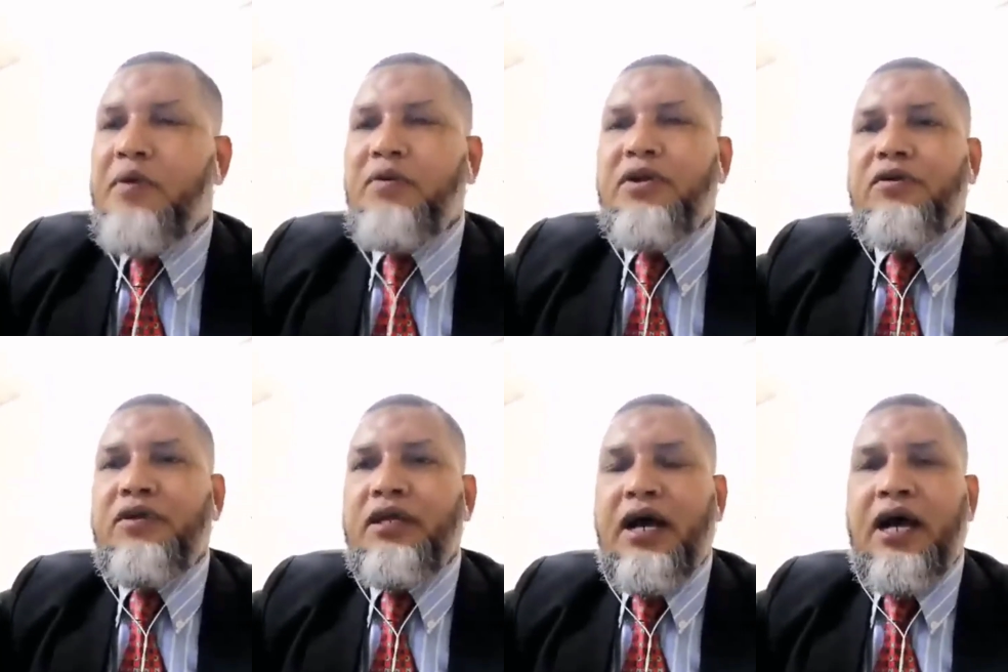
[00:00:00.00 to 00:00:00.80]
এই
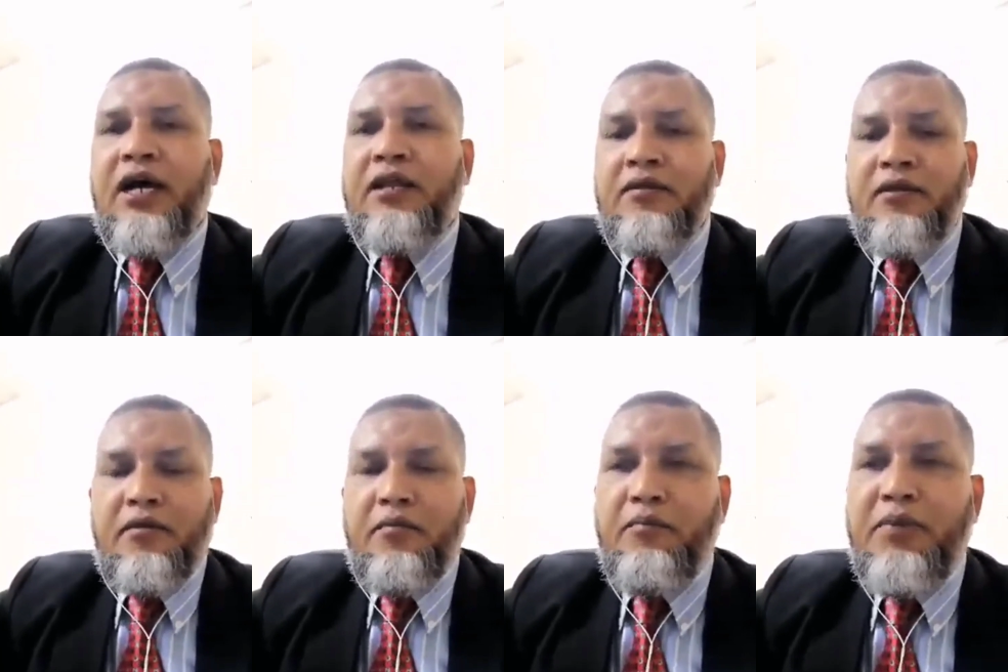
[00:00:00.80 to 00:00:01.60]
ডিএক্সএন মেম্বার হওয়ার
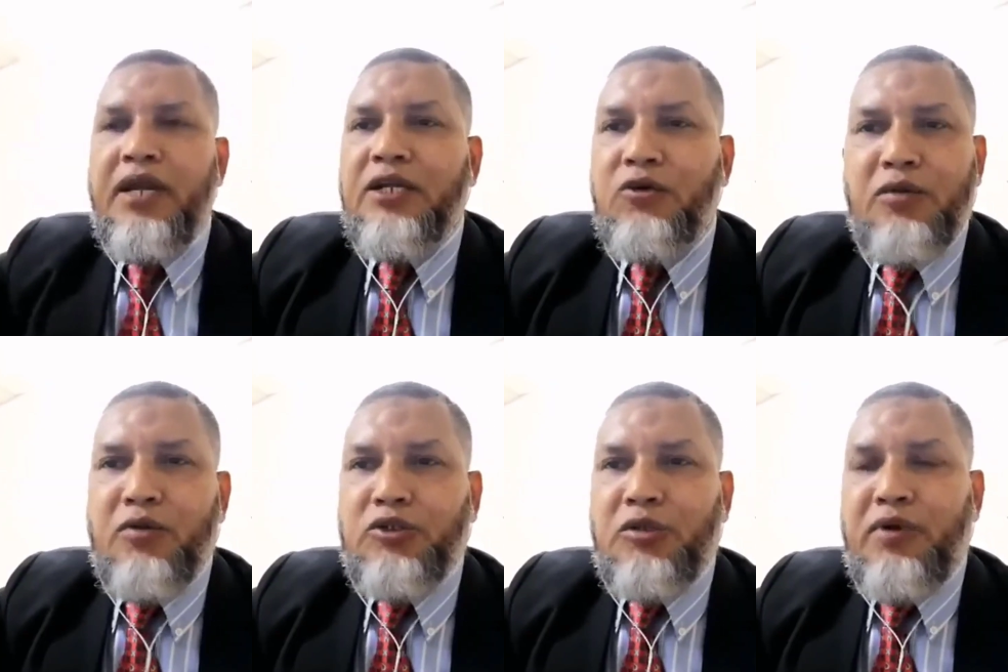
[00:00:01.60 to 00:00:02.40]
পরে জুম মিটিং
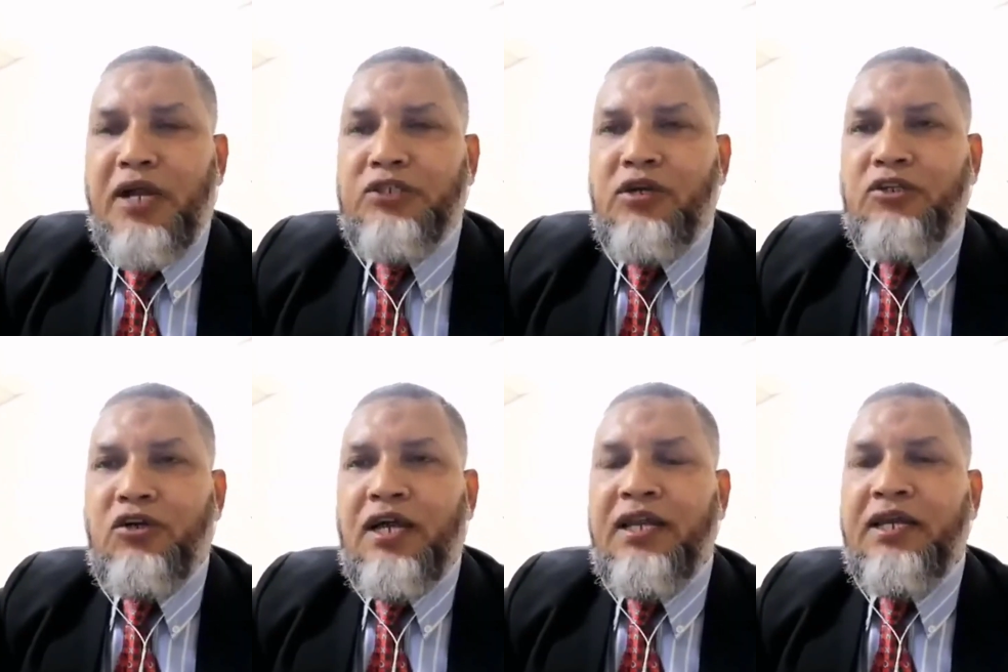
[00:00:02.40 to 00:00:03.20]
গুলোতে অ্যাটেন্ড করেন
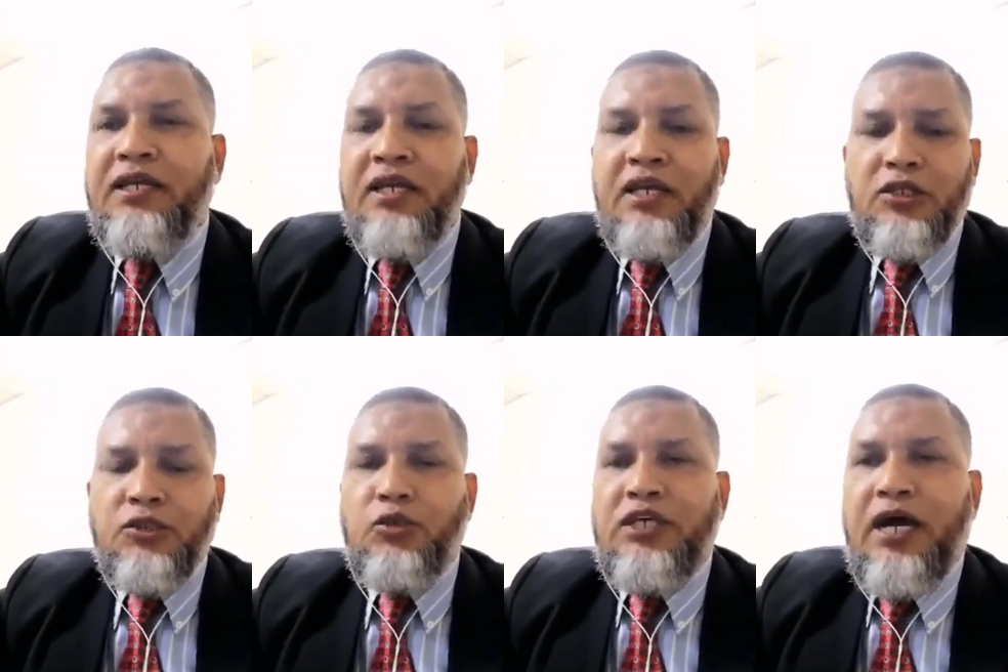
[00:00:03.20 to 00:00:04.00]
এবং
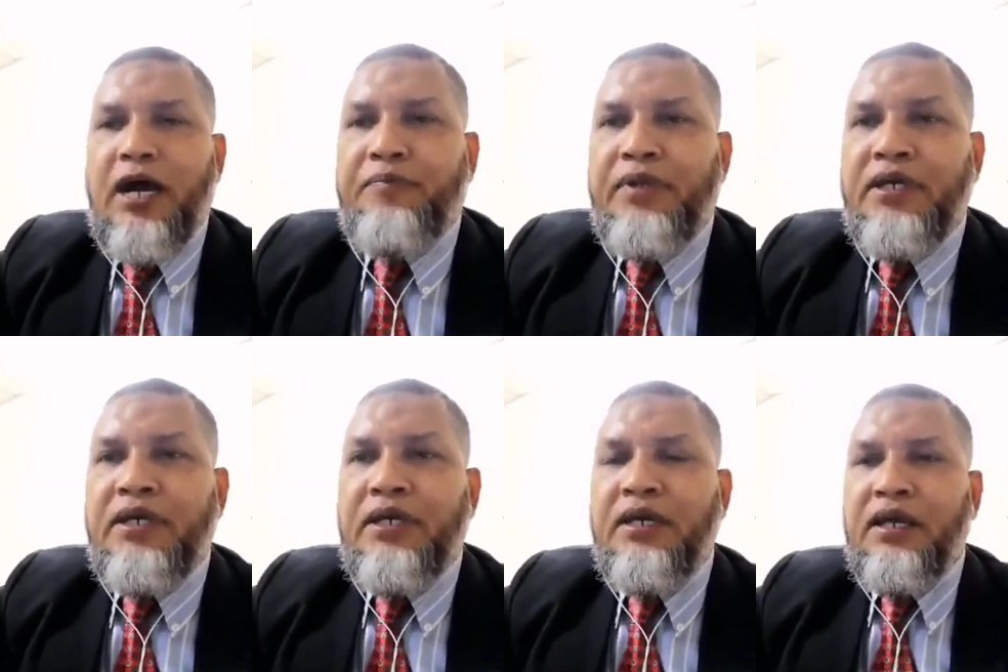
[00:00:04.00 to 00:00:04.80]
সোশ্যাল মিডিয়ার সাথে
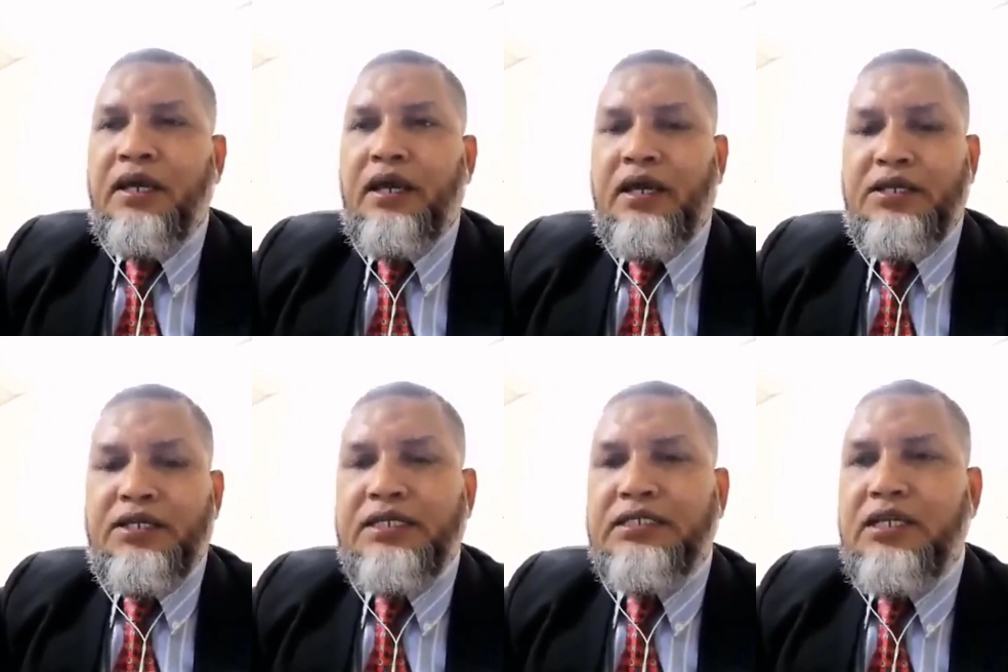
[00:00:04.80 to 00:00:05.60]
থাকেন
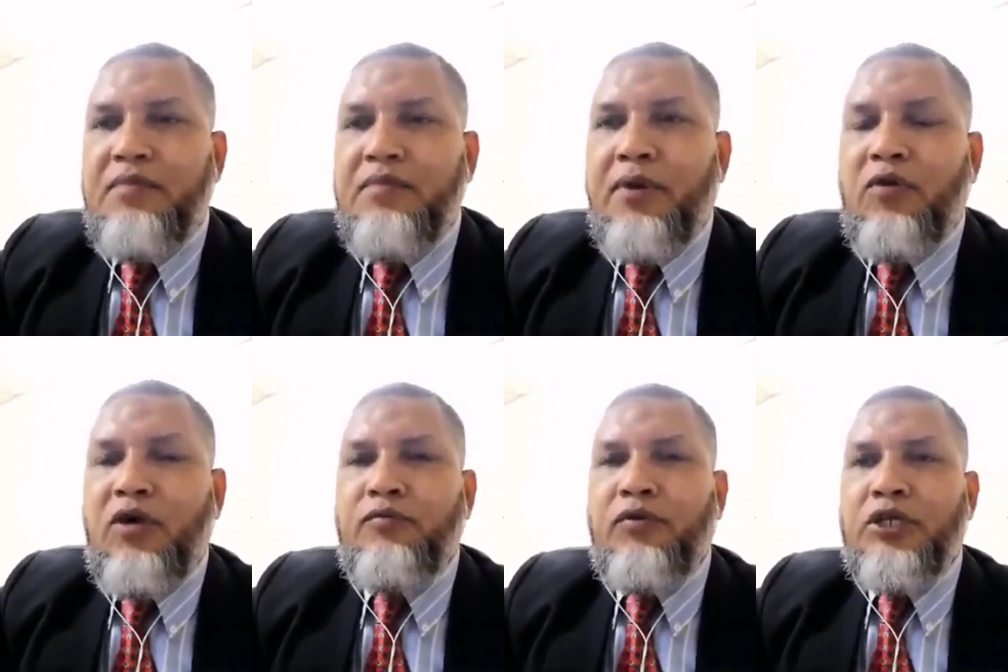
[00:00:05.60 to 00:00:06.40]
তাহলে ডিএক্সএন
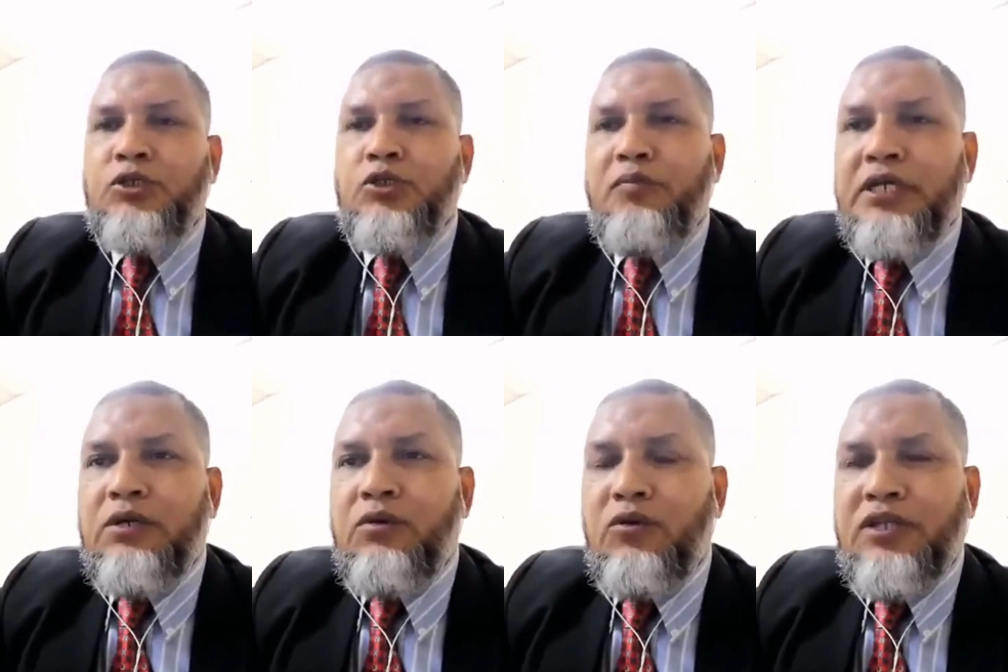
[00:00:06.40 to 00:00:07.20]
যে একটা পারফেক্ট
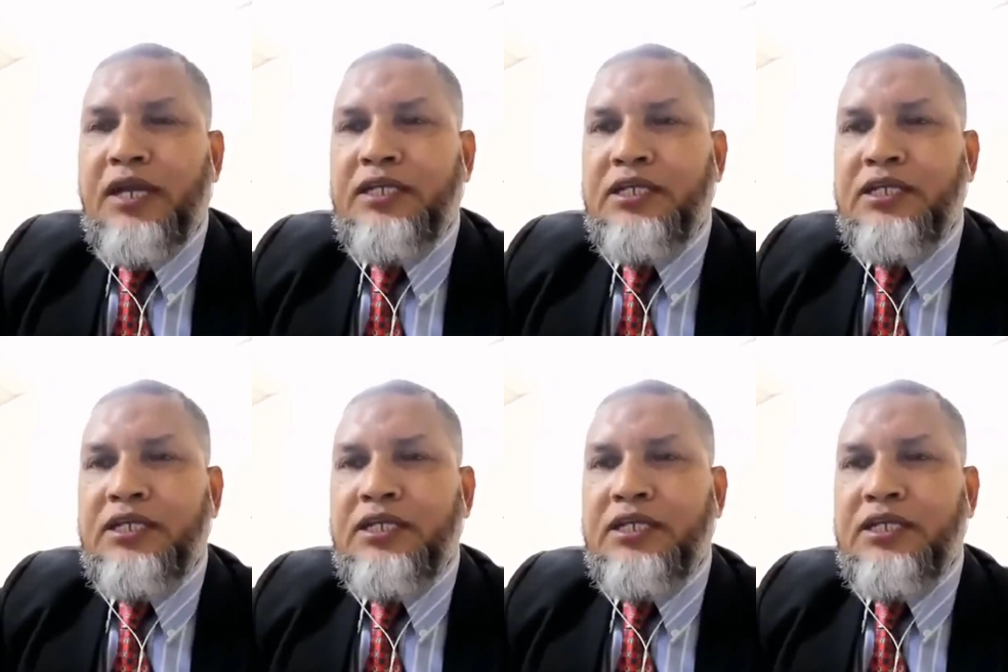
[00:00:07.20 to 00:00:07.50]
কোম্পানি